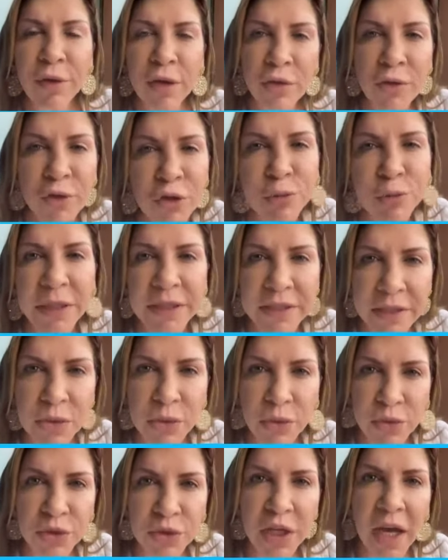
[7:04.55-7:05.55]
fue dos
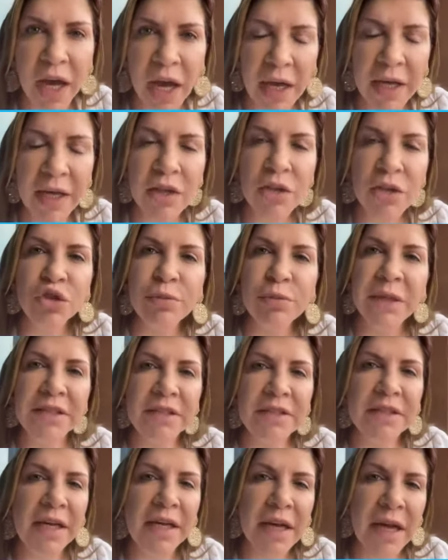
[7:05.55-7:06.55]
veces concejal y dos
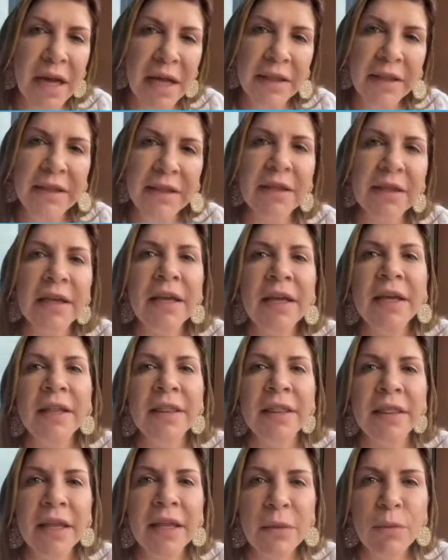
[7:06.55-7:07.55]
veces alcalde
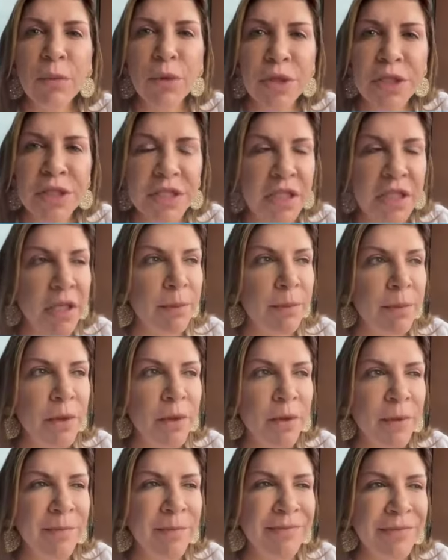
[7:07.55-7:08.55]
del
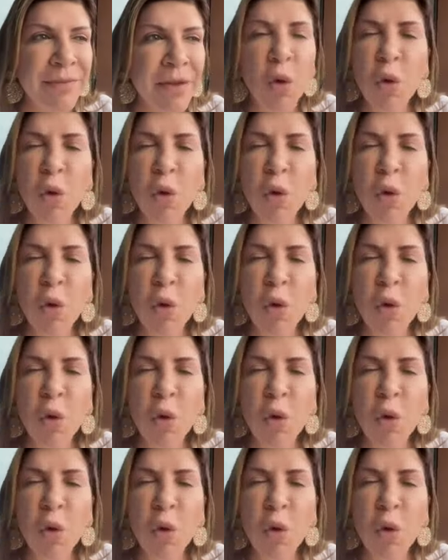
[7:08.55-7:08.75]
municipio,